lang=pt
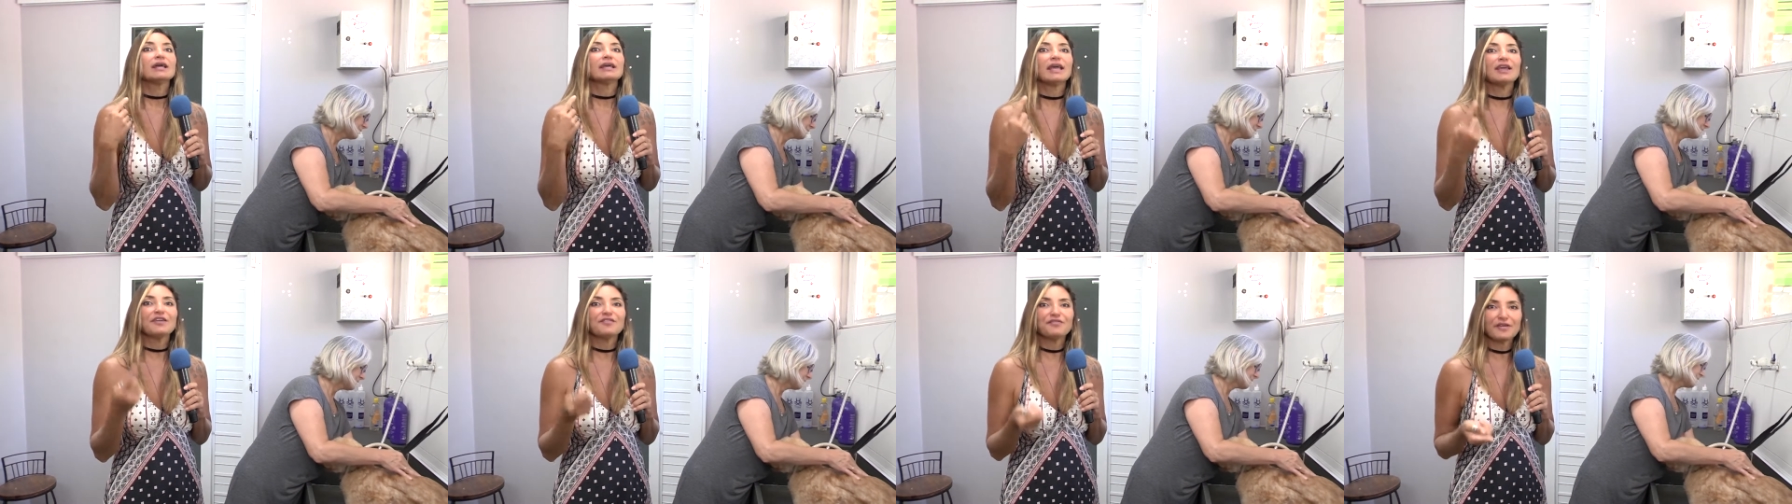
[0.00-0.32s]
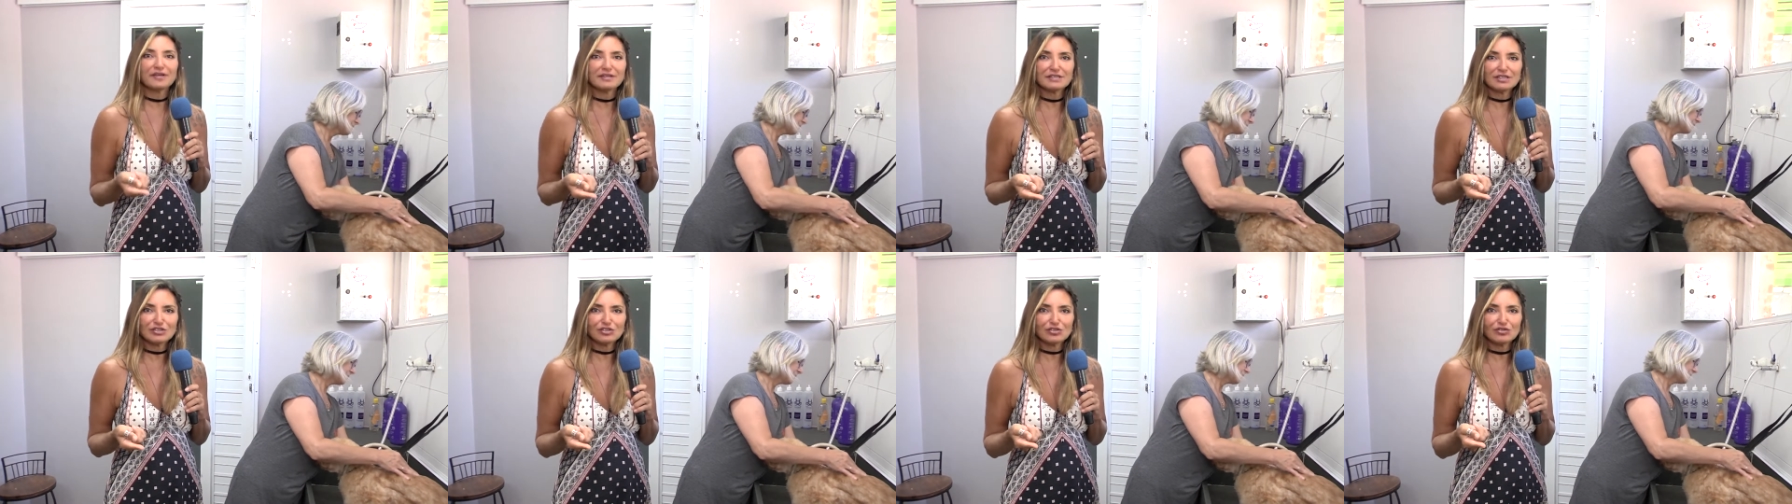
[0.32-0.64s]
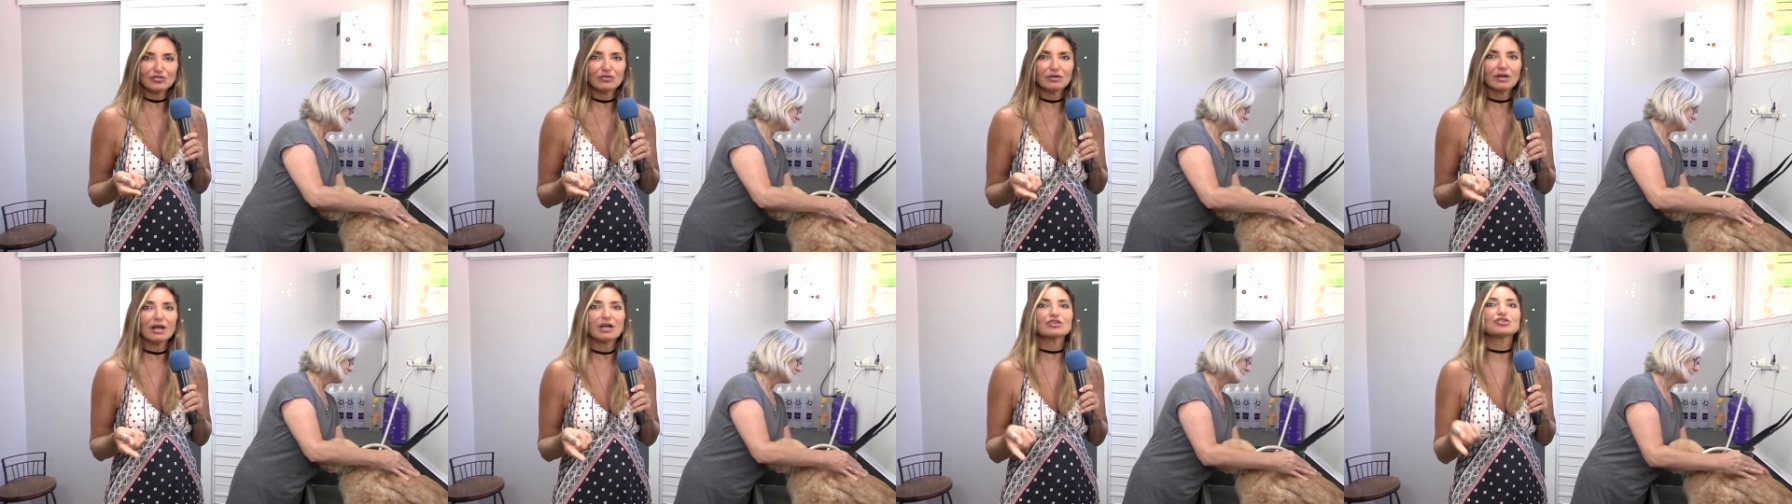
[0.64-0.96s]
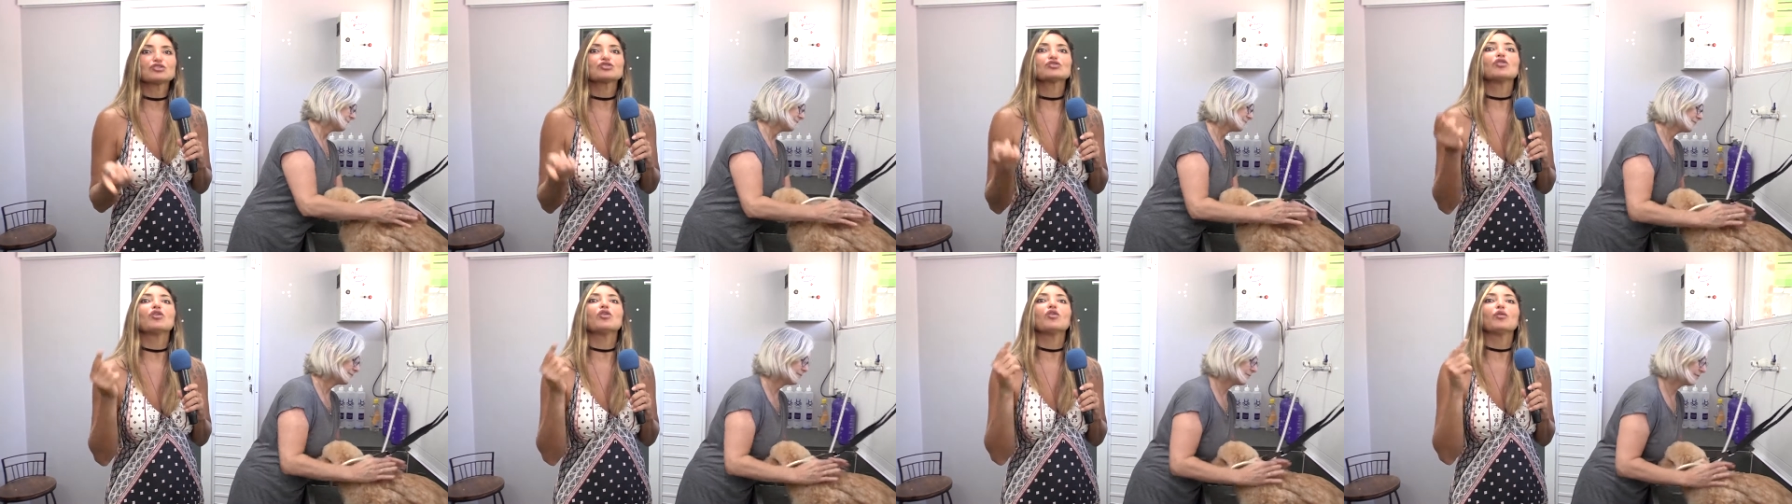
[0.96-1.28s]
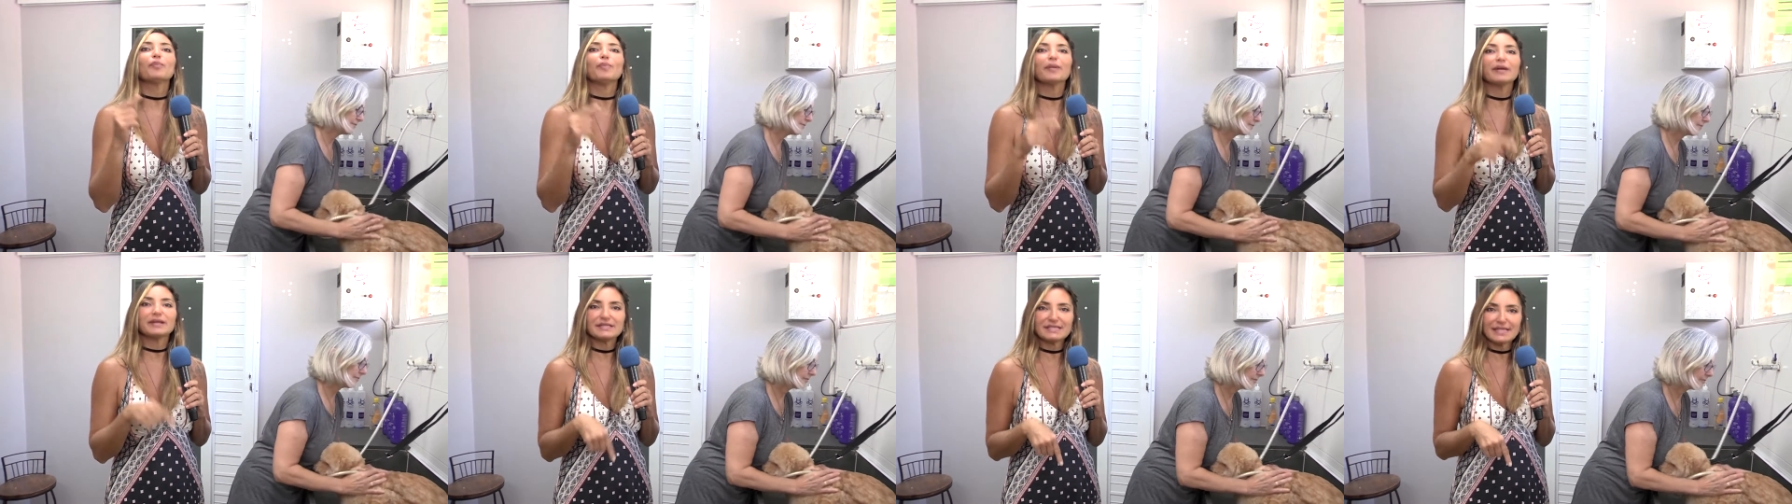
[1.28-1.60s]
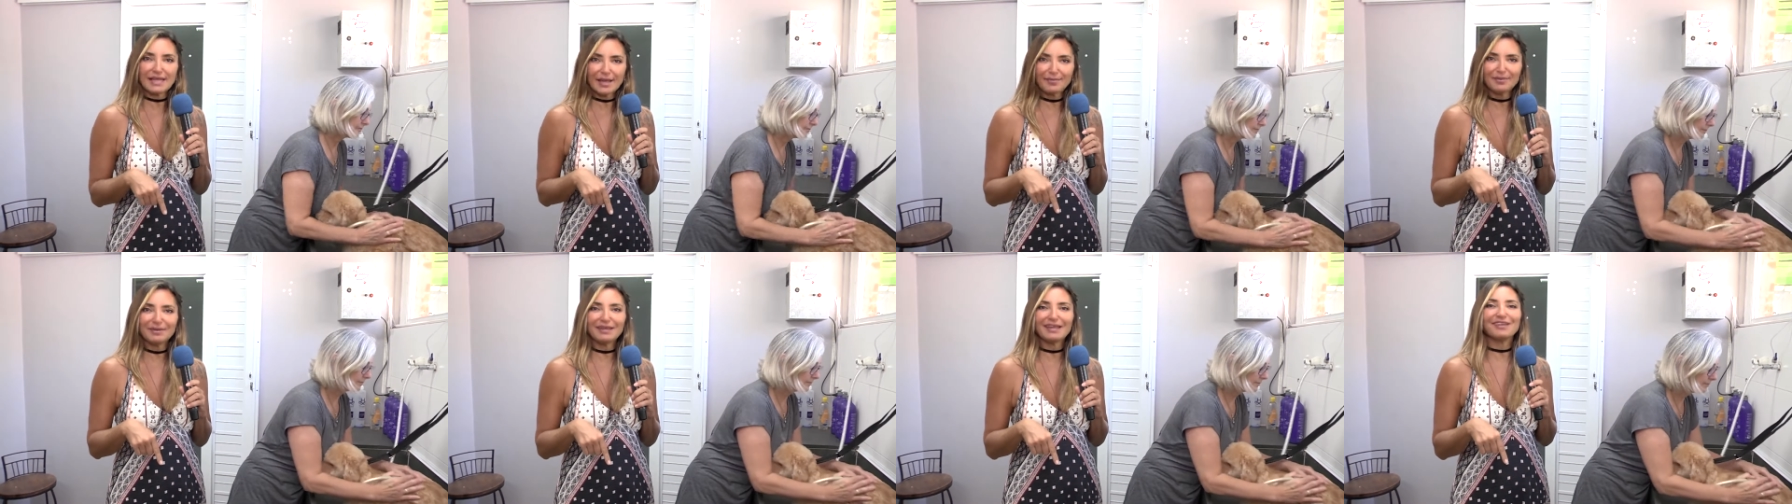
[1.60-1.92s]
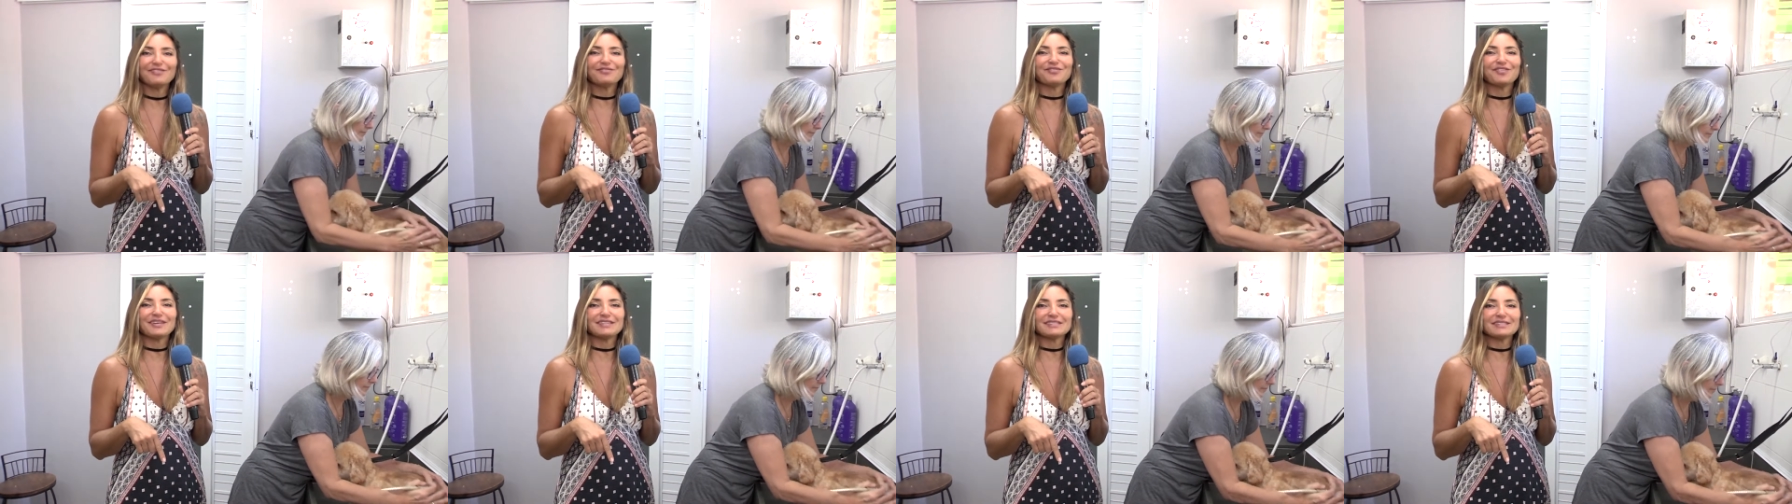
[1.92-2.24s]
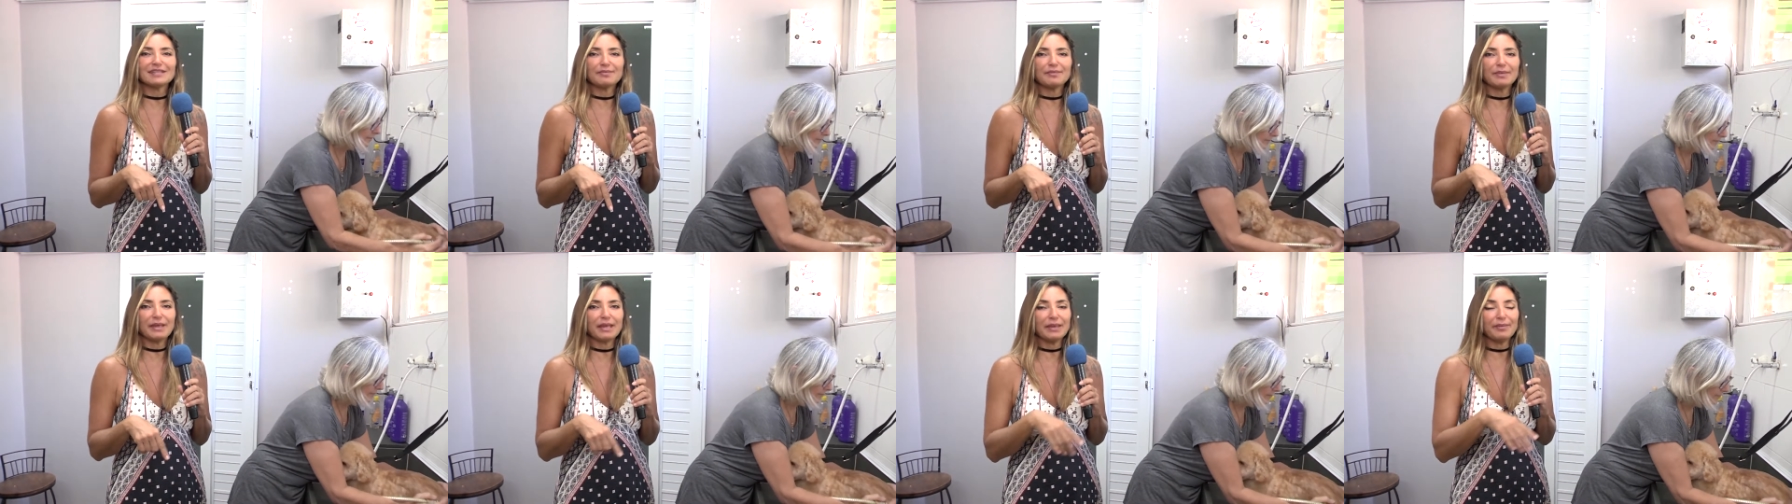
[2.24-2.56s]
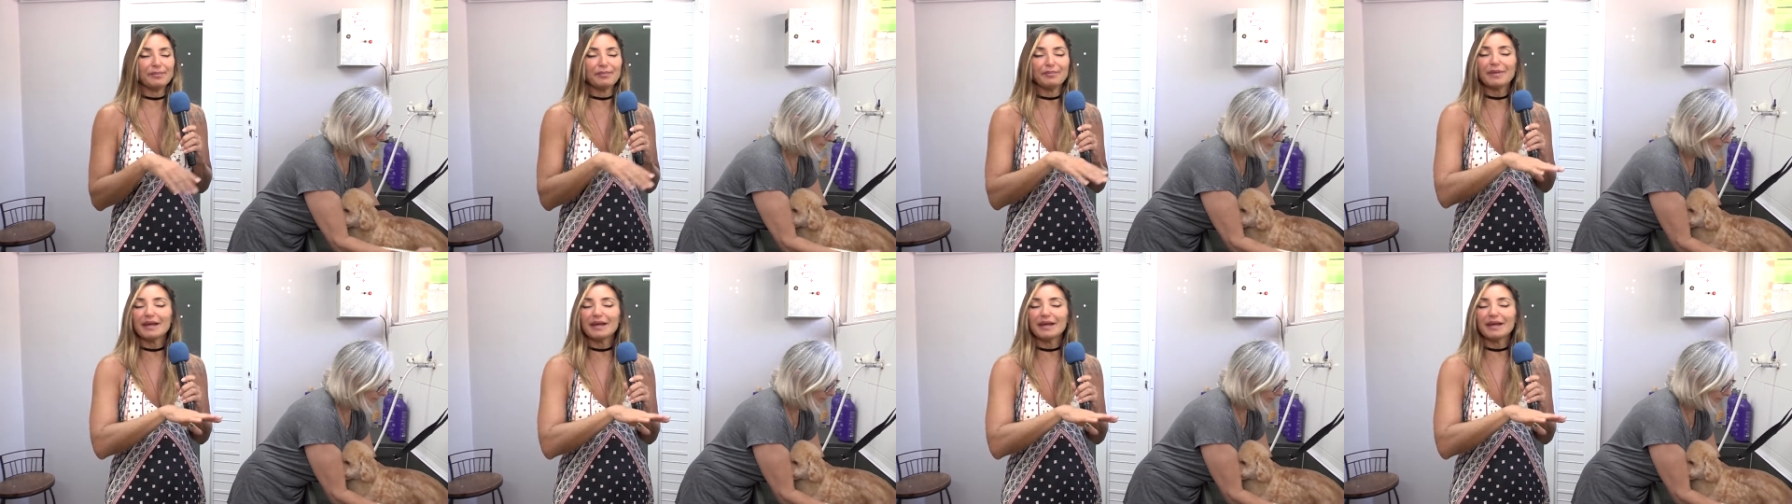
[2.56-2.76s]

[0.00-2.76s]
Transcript: Quem faz isso com o cachorro percebe que ele faz também.